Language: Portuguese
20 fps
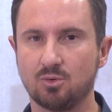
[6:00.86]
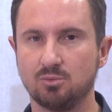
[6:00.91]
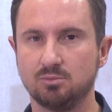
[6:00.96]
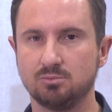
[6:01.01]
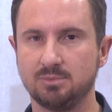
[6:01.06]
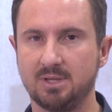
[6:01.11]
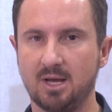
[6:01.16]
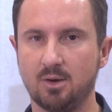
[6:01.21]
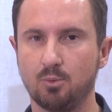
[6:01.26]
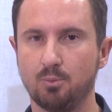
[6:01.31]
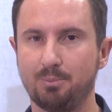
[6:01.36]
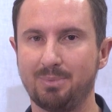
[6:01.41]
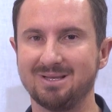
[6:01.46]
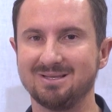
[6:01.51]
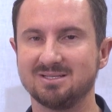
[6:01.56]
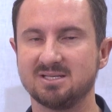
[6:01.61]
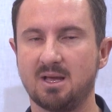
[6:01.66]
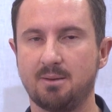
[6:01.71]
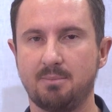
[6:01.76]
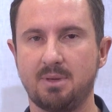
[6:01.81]
com né, um
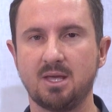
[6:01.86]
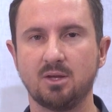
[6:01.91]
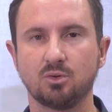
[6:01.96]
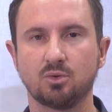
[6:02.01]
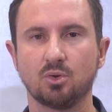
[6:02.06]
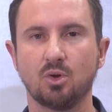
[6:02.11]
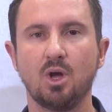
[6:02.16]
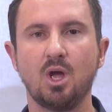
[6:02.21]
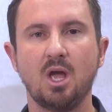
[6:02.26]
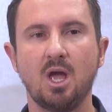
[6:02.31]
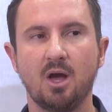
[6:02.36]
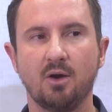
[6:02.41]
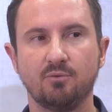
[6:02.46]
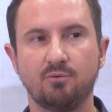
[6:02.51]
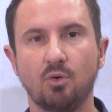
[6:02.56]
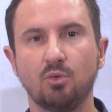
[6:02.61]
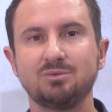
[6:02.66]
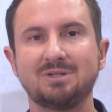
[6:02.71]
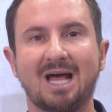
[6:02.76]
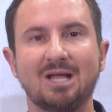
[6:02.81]
pensamento
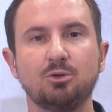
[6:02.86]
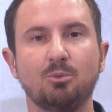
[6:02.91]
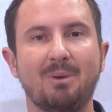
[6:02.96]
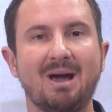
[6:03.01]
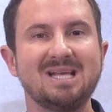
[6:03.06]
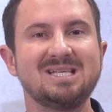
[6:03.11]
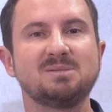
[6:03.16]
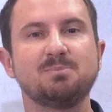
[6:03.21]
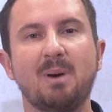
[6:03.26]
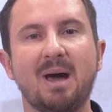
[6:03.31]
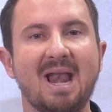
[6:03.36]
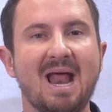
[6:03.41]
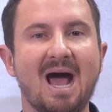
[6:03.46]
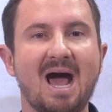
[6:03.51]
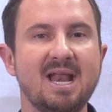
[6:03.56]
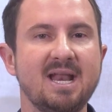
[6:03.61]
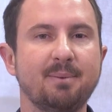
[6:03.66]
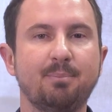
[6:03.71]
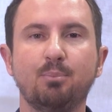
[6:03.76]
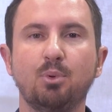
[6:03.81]
voltado mais para a
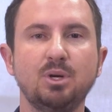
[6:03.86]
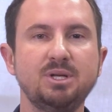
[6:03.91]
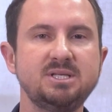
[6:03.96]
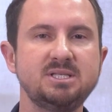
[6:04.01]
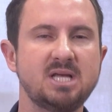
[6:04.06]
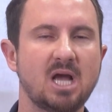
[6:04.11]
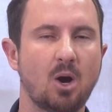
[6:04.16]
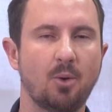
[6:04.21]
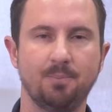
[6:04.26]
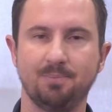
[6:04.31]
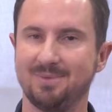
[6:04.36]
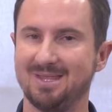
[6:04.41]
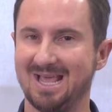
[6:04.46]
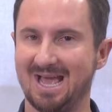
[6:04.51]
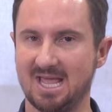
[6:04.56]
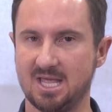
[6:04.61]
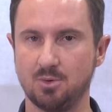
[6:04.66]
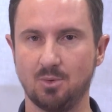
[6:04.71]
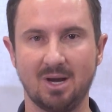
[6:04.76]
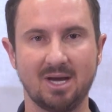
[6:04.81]
área policial. E
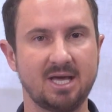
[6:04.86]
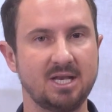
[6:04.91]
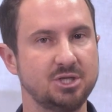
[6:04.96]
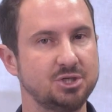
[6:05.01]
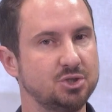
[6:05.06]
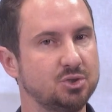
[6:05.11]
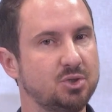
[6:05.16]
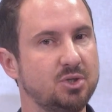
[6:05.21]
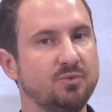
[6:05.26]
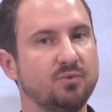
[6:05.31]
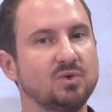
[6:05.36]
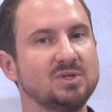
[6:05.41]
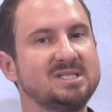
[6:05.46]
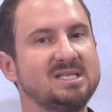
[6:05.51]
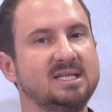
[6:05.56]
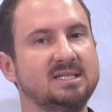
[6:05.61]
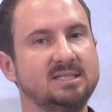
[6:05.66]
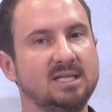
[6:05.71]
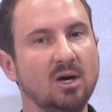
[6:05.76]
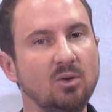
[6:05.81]
aí eu acredito que
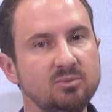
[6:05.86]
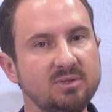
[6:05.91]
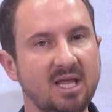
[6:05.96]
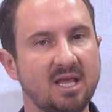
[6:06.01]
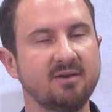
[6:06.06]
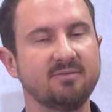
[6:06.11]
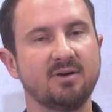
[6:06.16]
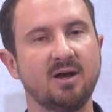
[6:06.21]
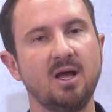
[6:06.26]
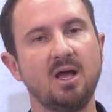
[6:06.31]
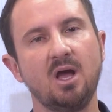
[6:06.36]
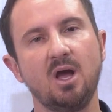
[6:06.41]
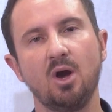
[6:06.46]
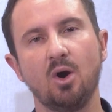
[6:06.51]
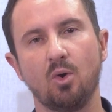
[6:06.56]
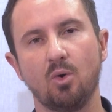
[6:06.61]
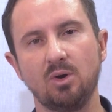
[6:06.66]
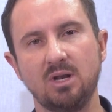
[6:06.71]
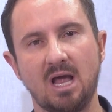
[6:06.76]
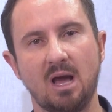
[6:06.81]
você não deva
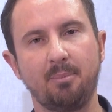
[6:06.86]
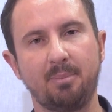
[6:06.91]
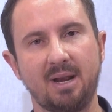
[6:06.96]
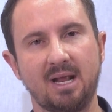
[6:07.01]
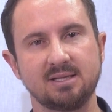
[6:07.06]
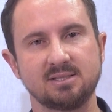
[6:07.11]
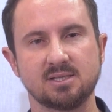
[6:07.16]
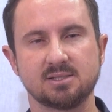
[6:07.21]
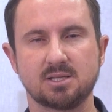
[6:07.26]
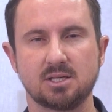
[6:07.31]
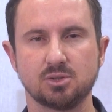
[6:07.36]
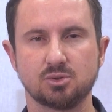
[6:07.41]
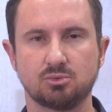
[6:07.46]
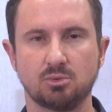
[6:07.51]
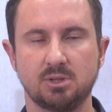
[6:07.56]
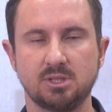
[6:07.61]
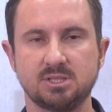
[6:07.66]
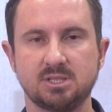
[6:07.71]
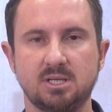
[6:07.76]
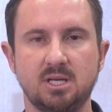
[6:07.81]
olhar para essas
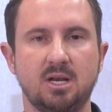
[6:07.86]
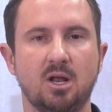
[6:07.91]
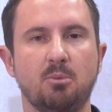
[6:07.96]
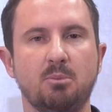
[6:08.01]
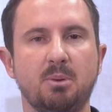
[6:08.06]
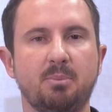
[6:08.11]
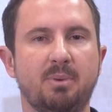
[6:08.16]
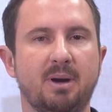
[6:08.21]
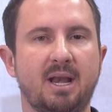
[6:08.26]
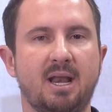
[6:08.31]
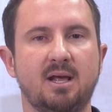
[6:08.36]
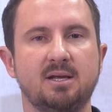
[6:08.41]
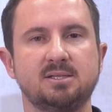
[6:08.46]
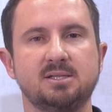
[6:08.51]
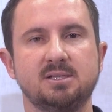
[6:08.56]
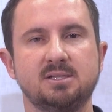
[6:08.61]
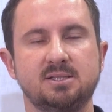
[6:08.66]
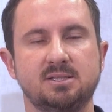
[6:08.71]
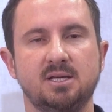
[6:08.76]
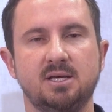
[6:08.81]
questões que não me
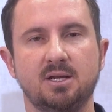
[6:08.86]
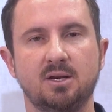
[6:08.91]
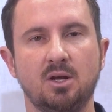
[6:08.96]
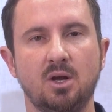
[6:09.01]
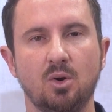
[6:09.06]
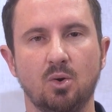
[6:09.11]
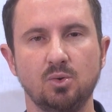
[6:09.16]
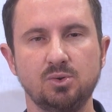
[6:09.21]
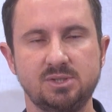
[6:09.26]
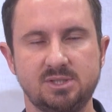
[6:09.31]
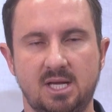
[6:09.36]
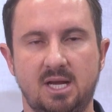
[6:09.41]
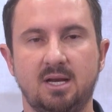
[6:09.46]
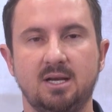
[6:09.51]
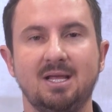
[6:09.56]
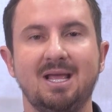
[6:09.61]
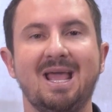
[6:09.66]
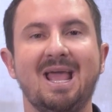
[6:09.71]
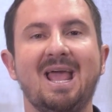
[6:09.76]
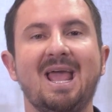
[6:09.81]
parece ser o
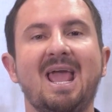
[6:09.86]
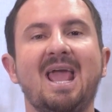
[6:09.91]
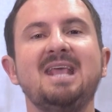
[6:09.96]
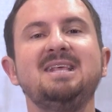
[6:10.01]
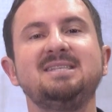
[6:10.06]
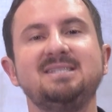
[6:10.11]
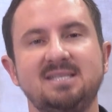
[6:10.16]
certo. Em